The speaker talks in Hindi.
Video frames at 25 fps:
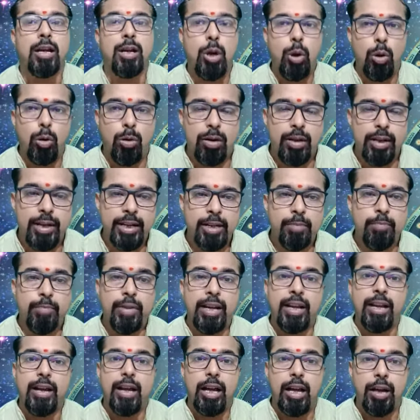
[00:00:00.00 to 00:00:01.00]
नौकरी
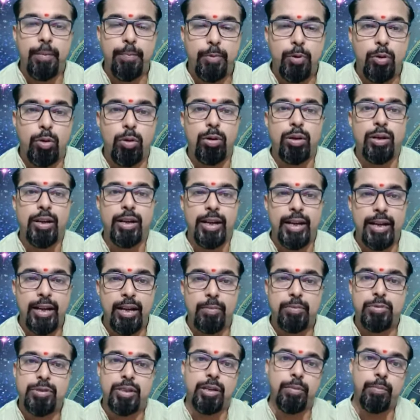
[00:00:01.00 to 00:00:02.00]
में आपको नए
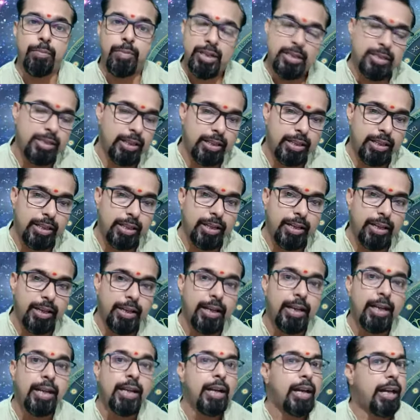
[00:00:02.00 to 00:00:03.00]
अवसर मिल सकते
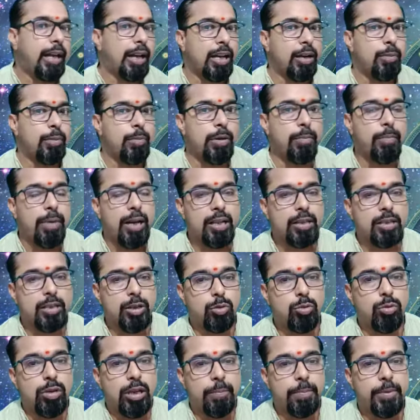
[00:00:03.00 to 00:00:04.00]
हैं अगर मैं बात
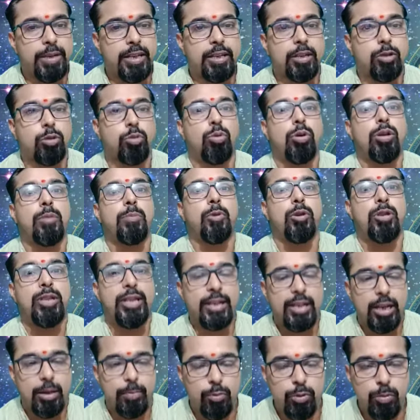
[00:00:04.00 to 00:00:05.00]
करूं आपकी कि कोई
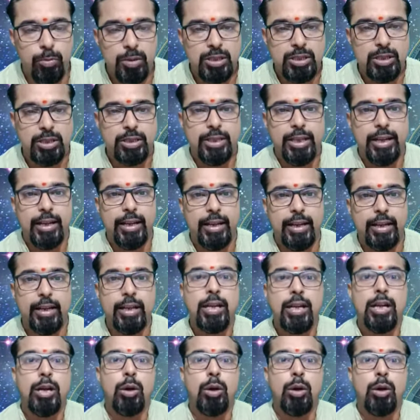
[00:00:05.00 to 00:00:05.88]
प्रोजेक्ट आपको मिल सकता है